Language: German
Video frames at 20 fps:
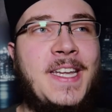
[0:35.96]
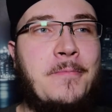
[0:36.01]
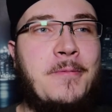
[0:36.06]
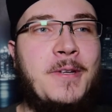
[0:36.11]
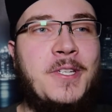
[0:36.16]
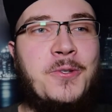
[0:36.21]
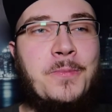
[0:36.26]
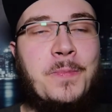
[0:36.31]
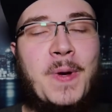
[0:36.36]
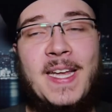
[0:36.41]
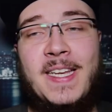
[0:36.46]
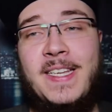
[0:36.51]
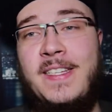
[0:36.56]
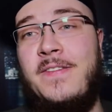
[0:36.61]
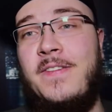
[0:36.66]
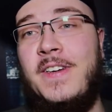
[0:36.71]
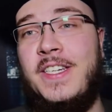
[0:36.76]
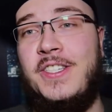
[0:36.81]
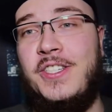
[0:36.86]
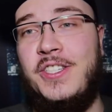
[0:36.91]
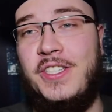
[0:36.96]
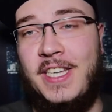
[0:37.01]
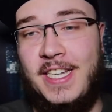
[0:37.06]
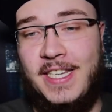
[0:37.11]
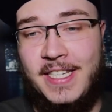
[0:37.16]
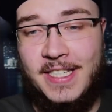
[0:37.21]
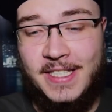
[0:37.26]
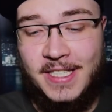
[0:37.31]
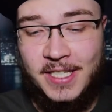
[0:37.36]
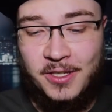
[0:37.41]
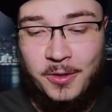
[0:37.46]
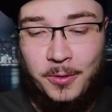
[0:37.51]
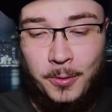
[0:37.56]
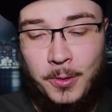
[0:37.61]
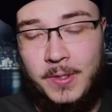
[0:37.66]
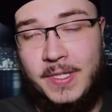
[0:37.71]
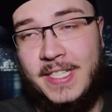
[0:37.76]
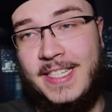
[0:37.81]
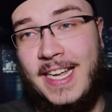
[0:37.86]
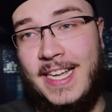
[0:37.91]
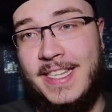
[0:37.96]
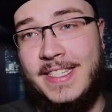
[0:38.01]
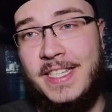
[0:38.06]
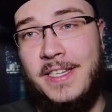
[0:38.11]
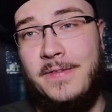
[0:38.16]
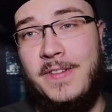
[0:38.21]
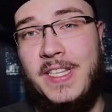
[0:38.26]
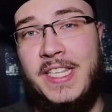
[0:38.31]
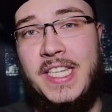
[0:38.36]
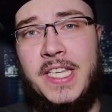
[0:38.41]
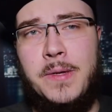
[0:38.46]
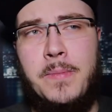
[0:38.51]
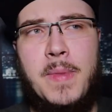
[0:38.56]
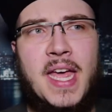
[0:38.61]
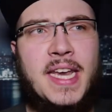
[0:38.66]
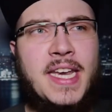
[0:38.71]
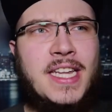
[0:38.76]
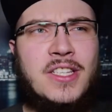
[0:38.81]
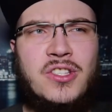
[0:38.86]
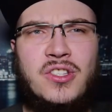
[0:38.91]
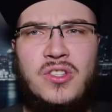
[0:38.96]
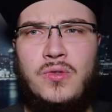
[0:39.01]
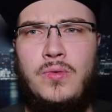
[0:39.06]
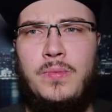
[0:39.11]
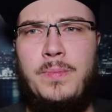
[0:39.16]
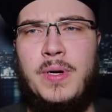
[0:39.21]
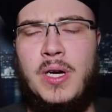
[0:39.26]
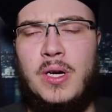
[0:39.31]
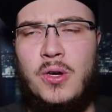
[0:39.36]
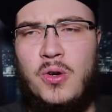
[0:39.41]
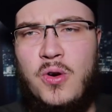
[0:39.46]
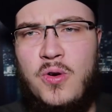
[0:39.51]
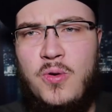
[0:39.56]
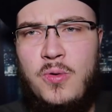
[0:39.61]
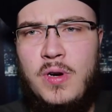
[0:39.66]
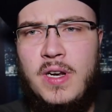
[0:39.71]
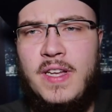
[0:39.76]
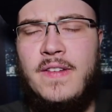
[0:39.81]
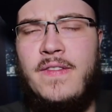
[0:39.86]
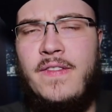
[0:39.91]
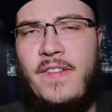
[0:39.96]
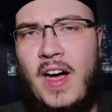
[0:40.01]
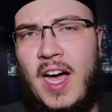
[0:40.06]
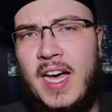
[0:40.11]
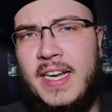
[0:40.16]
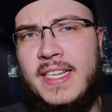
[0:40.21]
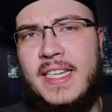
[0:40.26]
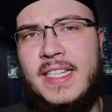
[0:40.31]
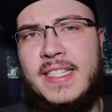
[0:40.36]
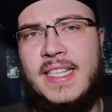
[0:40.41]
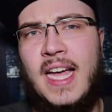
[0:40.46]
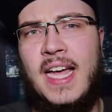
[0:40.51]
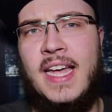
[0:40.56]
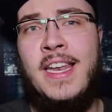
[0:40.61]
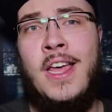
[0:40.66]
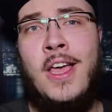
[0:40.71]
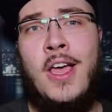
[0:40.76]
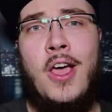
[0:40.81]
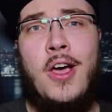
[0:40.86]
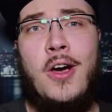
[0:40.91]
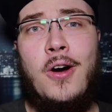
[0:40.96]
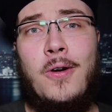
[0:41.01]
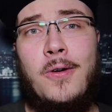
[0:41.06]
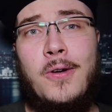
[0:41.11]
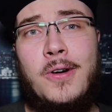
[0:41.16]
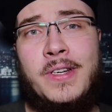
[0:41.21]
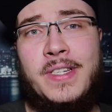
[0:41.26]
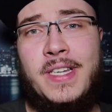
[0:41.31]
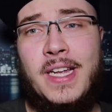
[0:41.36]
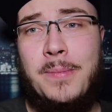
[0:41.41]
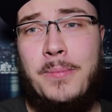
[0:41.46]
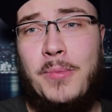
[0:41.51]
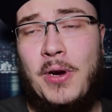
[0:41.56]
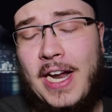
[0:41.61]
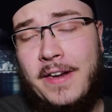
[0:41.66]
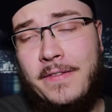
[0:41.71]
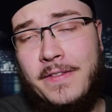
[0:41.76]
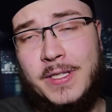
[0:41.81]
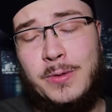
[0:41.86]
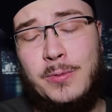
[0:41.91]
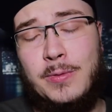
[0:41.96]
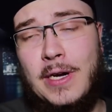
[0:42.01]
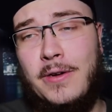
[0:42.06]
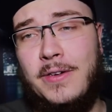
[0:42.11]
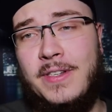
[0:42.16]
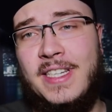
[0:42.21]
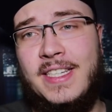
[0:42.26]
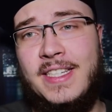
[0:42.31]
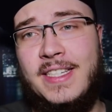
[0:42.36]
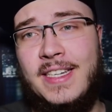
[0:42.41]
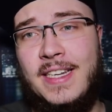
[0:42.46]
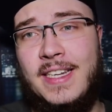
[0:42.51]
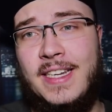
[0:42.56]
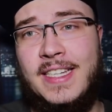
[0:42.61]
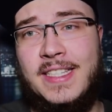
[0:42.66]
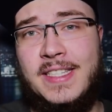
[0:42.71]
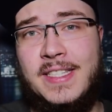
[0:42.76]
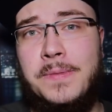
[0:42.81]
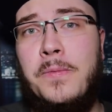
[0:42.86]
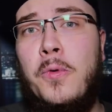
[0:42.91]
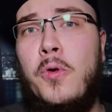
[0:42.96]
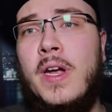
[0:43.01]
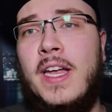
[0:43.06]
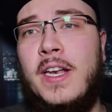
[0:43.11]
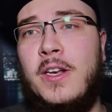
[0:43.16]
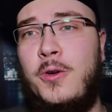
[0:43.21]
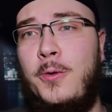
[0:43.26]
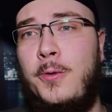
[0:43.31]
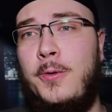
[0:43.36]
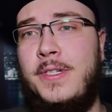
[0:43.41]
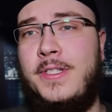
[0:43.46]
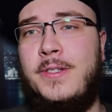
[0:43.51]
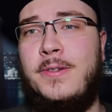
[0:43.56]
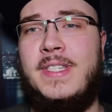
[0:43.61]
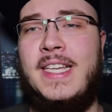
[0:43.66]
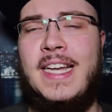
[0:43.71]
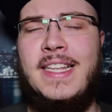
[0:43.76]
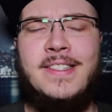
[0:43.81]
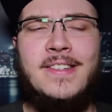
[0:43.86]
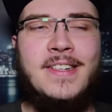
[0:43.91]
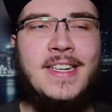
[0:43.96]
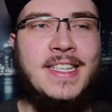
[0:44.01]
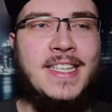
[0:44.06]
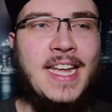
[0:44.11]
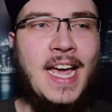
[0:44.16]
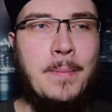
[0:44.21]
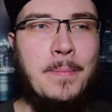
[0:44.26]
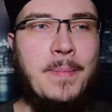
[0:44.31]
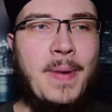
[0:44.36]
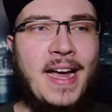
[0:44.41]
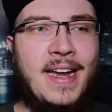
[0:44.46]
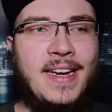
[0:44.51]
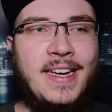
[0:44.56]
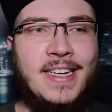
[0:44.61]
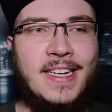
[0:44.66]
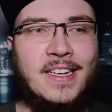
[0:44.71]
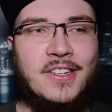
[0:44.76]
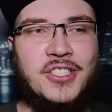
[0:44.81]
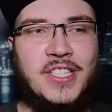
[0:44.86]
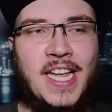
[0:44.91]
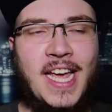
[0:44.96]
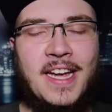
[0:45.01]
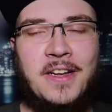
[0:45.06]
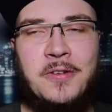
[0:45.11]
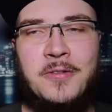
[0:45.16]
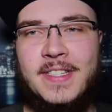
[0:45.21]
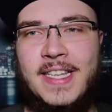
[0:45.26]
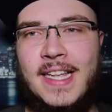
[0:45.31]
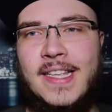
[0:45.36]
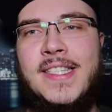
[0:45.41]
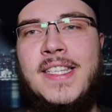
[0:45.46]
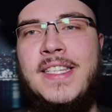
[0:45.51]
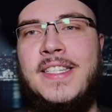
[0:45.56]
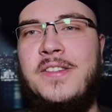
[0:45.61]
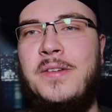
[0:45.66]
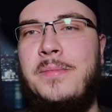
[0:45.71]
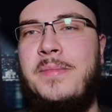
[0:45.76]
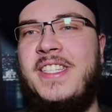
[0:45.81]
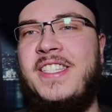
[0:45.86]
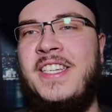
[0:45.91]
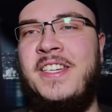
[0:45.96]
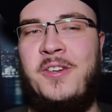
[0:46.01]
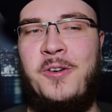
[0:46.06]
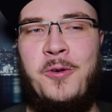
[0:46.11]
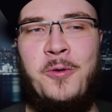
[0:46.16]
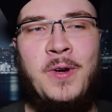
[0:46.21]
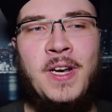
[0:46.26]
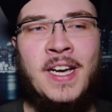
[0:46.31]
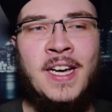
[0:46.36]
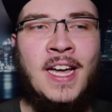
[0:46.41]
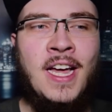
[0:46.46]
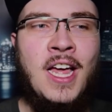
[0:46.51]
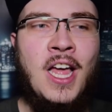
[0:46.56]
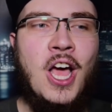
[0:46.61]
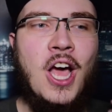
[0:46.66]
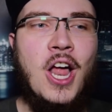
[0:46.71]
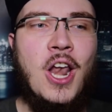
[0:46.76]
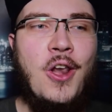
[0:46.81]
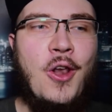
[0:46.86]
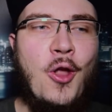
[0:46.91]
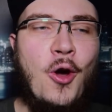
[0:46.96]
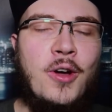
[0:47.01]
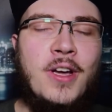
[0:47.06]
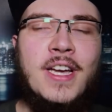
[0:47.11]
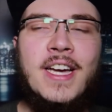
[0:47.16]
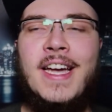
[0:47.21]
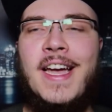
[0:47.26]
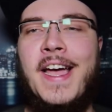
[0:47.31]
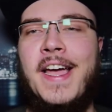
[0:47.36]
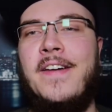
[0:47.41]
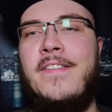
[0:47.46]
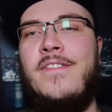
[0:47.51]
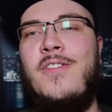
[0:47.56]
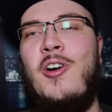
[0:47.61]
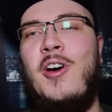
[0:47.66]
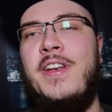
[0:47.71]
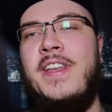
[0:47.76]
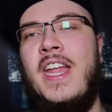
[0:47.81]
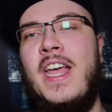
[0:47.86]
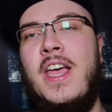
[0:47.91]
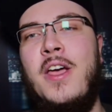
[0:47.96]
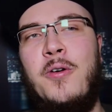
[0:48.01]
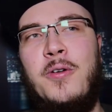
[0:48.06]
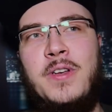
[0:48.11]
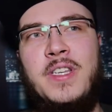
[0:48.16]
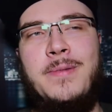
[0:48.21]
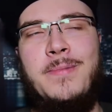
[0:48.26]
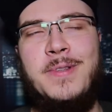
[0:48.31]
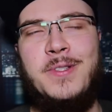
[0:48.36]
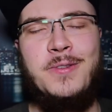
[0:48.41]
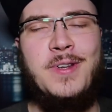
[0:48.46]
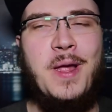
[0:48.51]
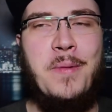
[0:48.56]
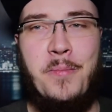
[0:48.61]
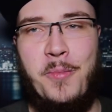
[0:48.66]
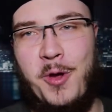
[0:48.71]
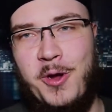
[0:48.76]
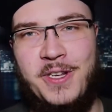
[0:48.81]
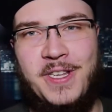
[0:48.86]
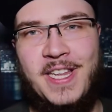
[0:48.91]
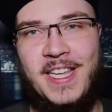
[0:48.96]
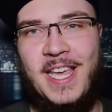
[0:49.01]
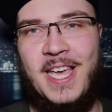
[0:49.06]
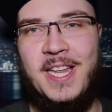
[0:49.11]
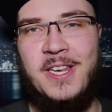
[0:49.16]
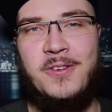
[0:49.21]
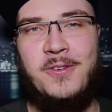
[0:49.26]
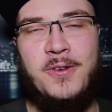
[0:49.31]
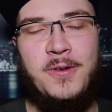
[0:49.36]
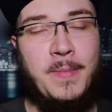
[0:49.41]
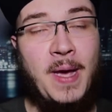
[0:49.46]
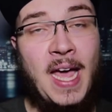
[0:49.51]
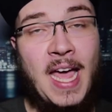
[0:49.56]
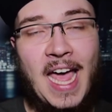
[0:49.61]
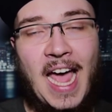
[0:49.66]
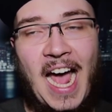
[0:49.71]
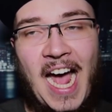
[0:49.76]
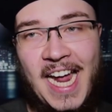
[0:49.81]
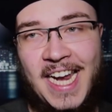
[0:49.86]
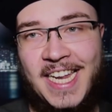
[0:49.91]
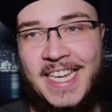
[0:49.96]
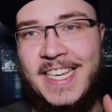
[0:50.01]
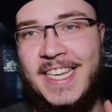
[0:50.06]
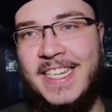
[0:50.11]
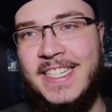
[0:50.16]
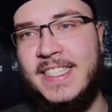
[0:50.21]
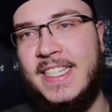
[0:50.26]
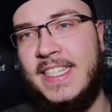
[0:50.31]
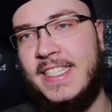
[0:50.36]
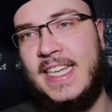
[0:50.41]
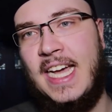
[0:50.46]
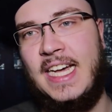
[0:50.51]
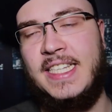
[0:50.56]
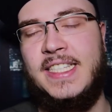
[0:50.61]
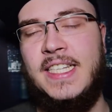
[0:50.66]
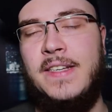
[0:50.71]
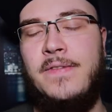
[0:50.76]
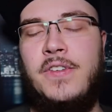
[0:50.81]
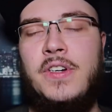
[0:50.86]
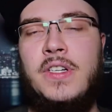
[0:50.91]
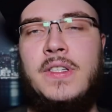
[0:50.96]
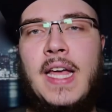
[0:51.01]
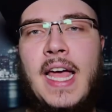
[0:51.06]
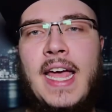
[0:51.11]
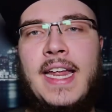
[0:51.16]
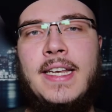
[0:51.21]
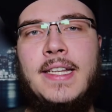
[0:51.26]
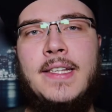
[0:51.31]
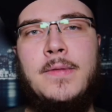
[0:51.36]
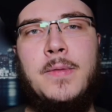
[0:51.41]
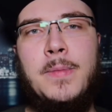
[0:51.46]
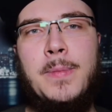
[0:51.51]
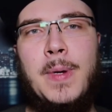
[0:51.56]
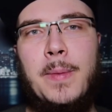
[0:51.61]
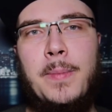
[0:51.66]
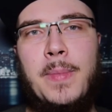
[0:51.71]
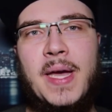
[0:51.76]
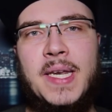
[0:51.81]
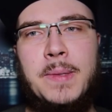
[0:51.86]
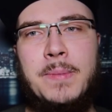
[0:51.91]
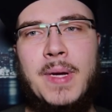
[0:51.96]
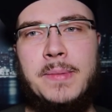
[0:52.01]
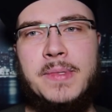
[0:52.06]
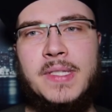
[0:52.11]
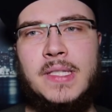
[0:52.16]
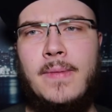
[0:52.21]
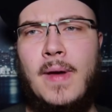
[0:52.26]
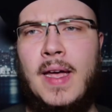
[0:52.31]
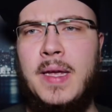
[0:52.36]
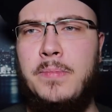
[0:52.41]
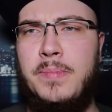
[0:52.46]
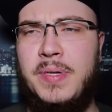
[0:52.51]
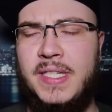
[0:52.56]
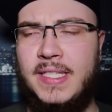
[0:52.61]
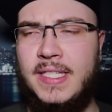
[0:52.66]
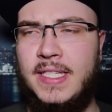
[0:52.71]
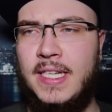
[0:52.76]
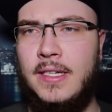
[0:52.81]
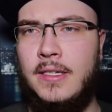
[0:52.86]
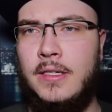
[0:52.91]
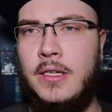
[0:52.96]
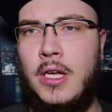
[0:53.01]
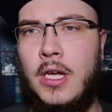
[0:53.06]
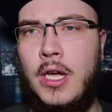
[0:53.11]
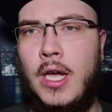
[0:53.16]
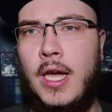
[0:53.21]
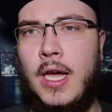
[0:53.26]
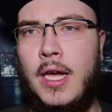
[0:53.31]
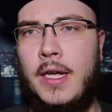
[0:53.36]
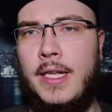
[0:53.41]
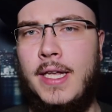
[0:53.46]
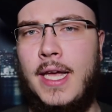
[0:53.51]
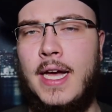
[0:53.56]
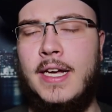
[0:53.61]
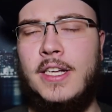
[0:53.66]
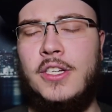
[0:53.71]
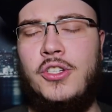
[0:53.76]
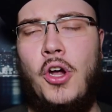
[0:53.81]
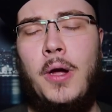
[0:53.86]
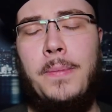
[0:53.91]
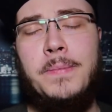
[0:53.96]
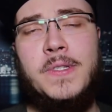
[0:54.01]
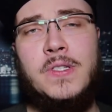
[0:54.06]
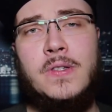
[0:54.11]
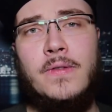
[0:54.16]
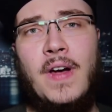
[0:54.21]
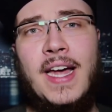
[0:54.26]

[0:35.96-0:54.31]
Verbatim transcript: dementsprechend verstehen die sich gut. Dusty will nicht mehr der super coole Vater sein und äh, Brad versucht auch nicht äh, gezwungen cool zu sein, sondern die haben beide ihre Stärken und Dusty ist so ein bisschen coolerer, lockerer geworden und nicht mehr so der Möchtegern-Typ. Allerdings, das Ganze wird ähnlich wie bei Bad Moms 2 ein bisschen ja getoppt zu